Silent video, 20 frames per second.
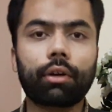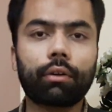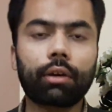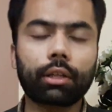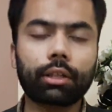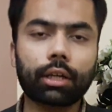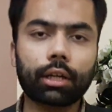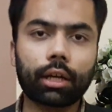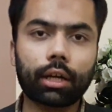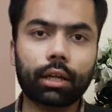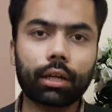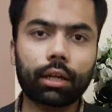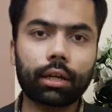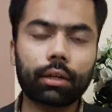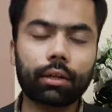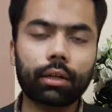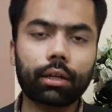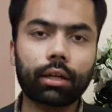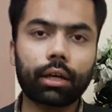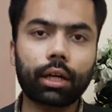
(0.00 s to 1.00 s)
अदाकारा
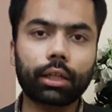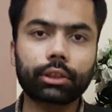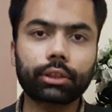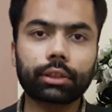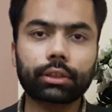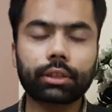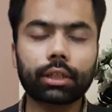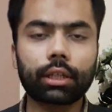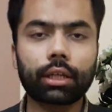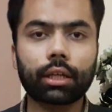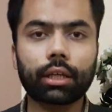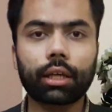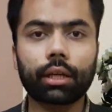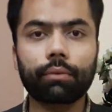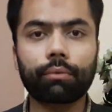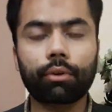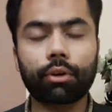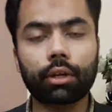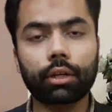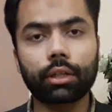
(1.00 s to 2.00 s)
आयशा सना के
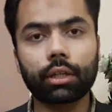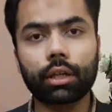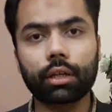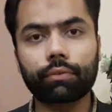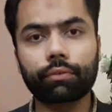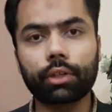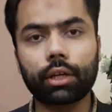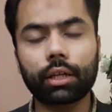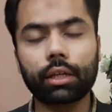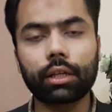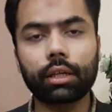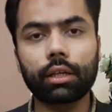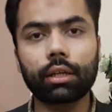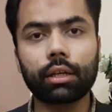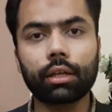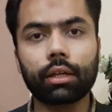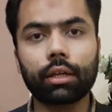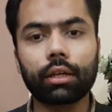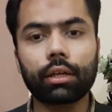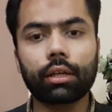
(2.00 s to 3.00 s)
वारंट गिरफ़्तारी